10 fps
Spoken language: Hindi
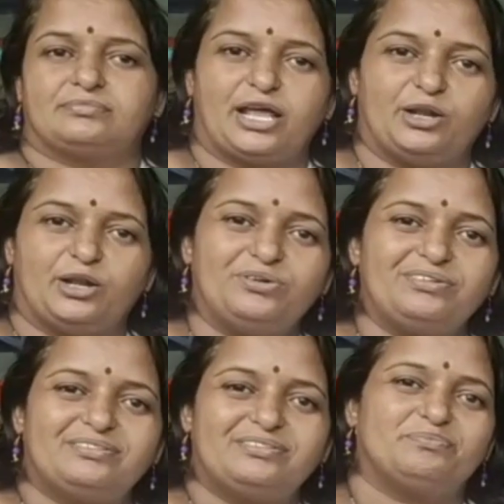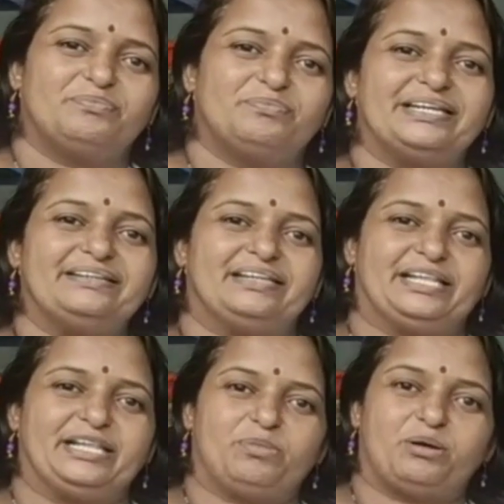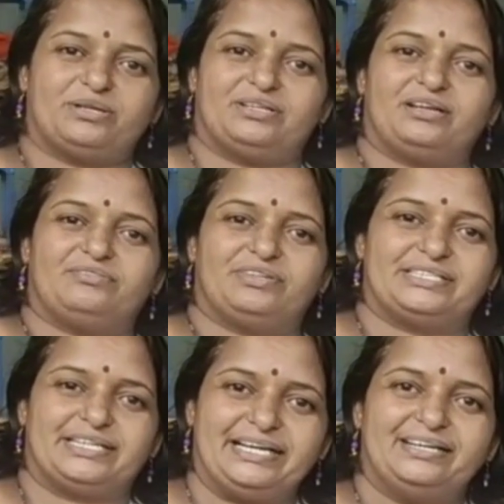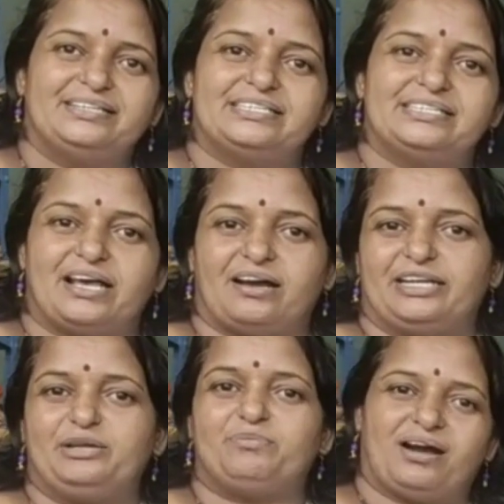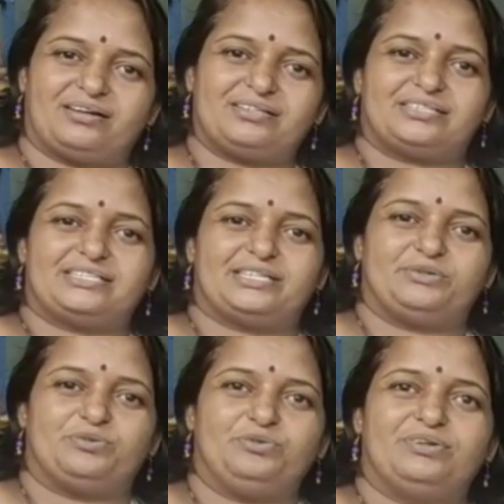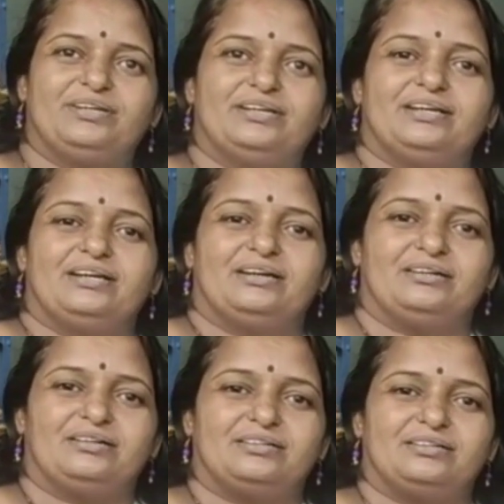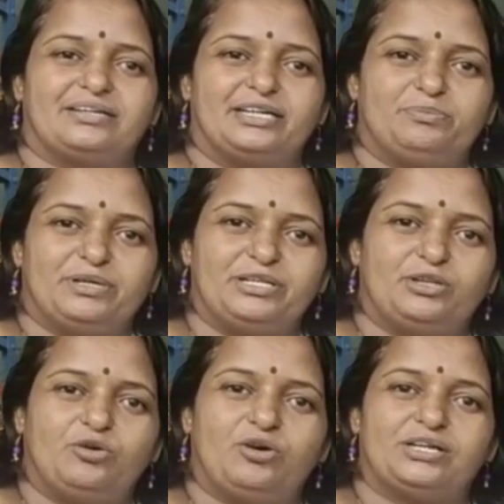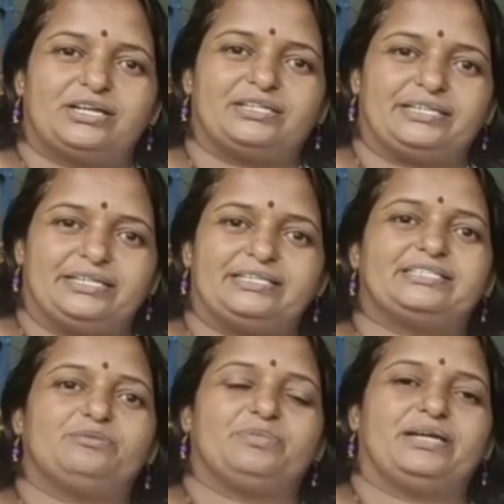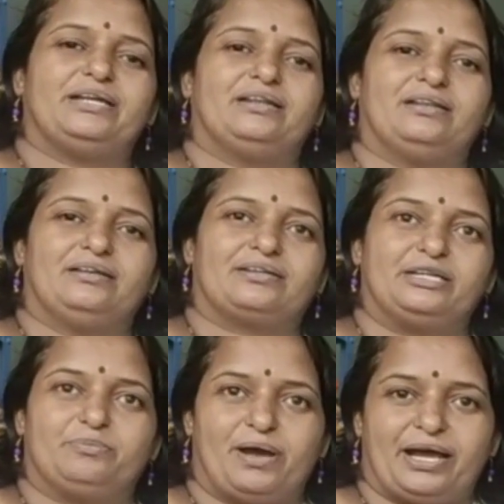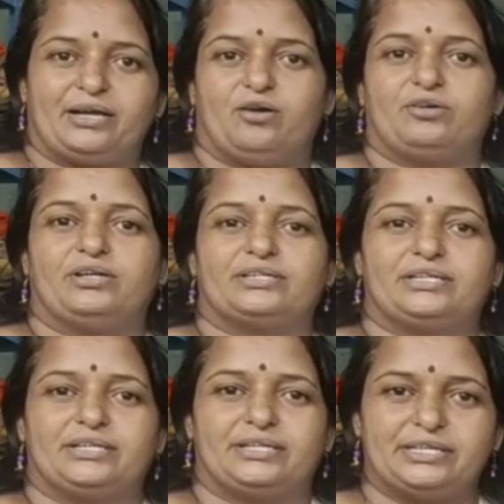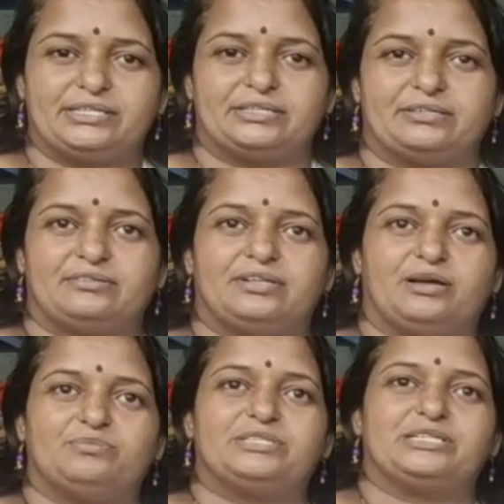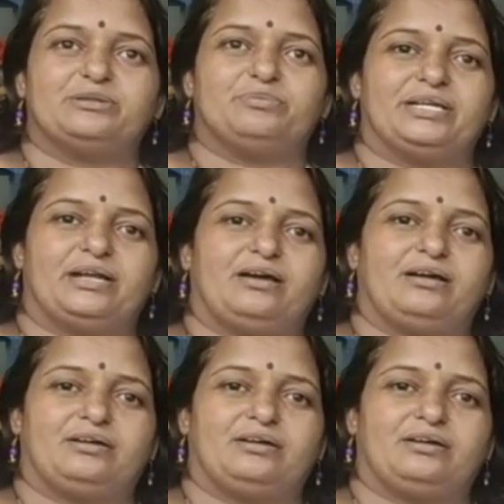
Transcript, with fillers: हेलो मैं नीलिमा मंदार वजे सांगली महाराष्ट्र से हूँ तकरीबन 2003 से मैं लकी बैग और लकी क्रिएशन नाम से मेरा